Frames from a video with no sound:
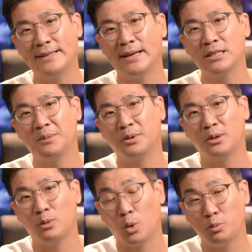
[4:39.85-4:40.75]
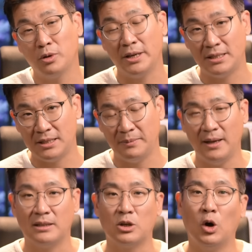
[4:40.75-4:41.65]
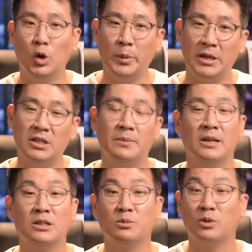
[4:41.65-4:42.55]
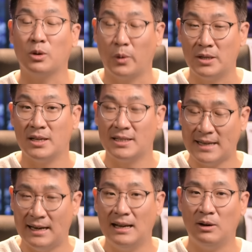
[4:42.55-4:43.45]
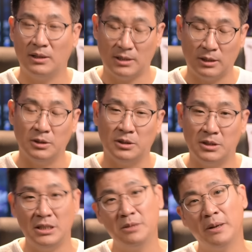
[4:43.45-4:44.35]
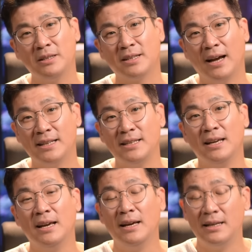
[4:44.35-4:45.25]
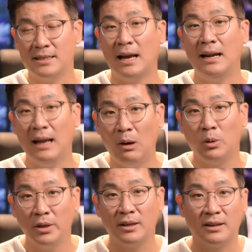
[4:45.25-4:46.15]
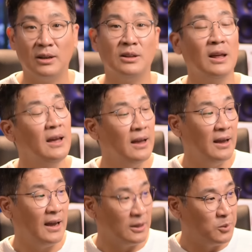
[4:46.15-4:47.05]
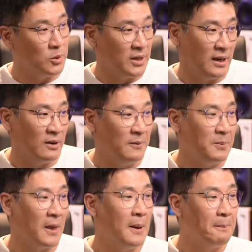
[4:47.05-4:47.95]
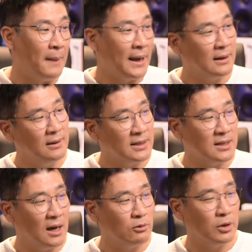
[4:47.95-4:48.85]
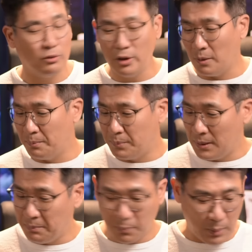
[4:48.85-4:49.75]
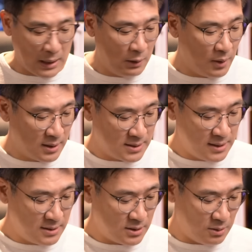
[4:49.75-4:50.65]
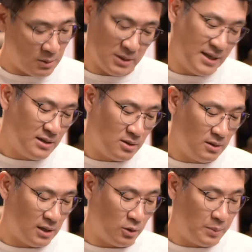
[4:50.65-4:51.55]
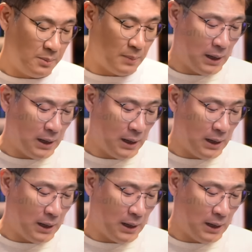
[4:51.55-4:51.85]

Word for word: 이상에서부터는 론오프가 있지만 저음의 20 헤르츠부터는 굉장히 잘 나와 그20 헤르츠까지 잘 나오는 그런 헤드폰이에요. 마이크를 내장하고 있고요. 빛 발광 센서, 뭐 센서는 아니고 빛